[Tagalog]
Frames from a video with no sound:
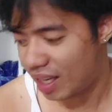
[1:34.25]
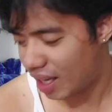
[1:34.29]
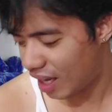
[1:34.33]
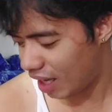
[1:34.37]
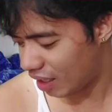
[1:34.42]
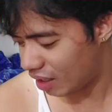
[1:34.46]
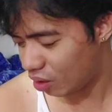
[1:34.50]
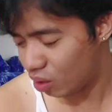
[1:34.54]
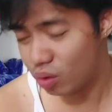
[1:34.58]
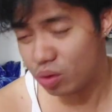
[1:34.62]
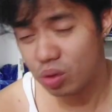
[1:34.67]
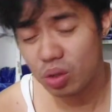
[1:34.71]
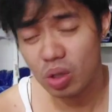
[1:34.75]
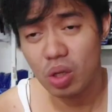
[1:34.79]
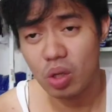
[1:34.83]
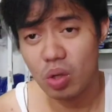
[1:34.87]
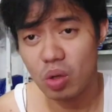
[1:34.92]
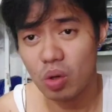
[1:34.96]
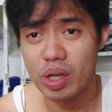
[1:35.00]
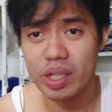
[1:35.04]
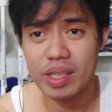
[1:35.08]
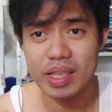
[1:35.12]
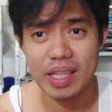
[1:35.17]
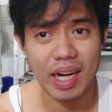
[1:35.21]
At yun,
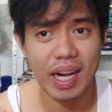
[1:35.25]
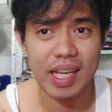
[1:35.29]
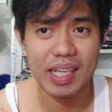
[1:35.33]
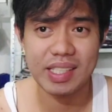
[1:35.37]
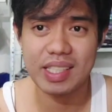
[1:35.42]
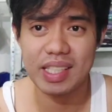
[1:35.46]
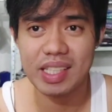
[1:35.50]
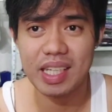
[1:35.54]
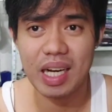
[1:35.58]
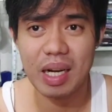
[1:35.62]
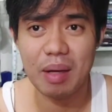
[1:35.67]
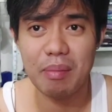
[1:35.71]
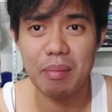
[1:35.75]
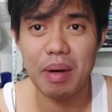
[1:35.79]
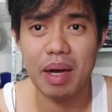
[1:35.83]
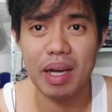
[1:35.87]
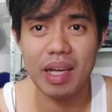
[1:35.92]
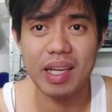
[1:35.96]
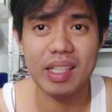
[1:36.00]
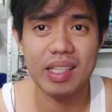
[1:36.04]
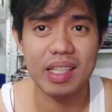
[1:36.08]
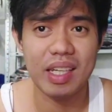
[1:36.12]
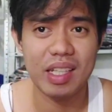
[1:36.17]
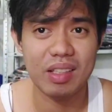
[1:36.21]
kung interested ka na
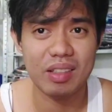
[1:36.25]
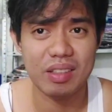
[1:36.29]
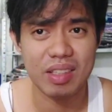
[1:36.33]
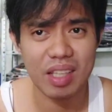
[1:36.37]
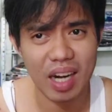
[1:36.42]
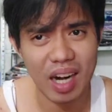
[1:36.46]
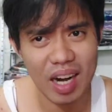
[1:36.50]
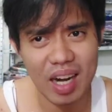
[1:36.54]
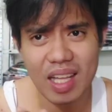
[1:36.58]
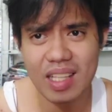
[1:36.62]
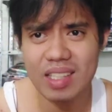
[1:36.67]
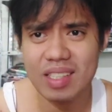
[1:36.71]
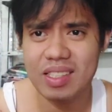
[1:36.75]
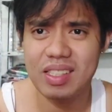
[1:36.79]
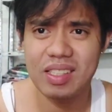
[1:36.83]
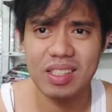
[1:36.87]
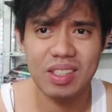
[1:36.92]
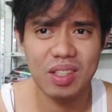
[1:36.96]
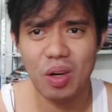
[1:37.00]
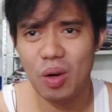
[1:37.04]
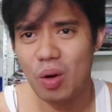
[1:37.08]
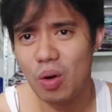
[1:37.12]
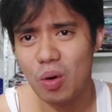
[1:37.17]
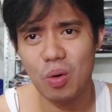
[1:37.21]
makita to, tara, let's
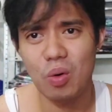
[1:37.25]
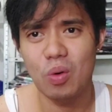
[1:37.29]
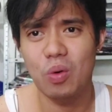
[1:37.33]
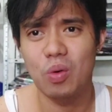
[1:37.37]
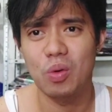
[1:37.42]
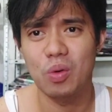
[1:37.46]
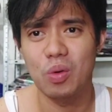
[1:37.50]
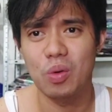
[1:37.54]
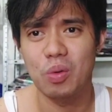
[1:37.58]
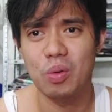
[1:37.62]
go.